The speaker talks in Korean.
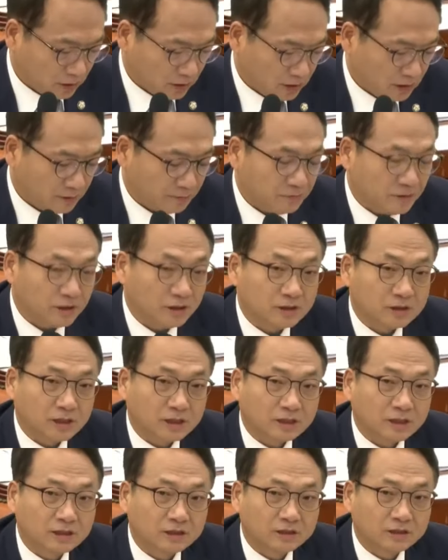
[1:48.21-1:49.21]

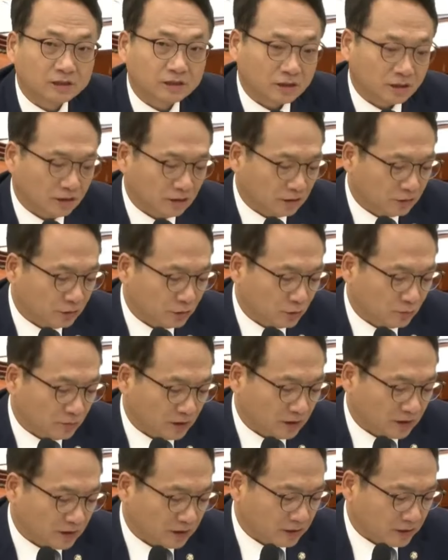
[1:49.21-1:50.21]
17사단 시절
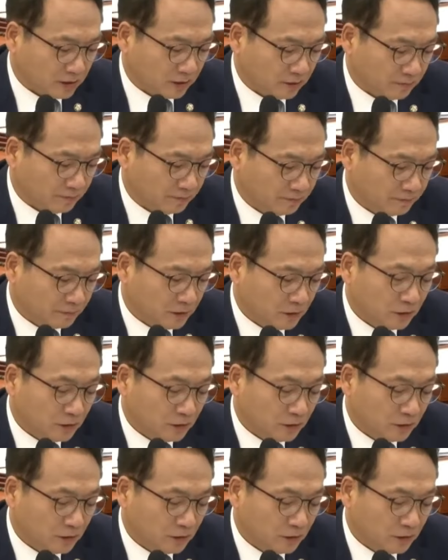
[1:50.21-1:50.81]
현수막 개첩,